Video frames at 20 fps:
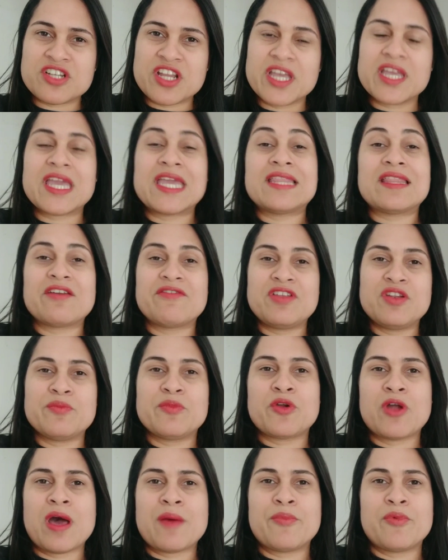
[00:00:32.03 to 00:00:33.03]
né, quem tá vindo
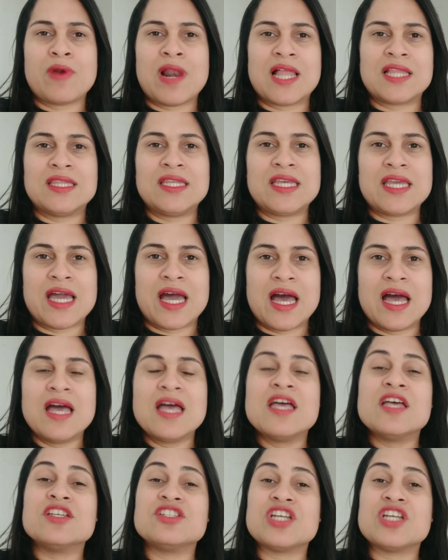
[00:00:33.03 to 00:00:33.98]
morar por lá de cá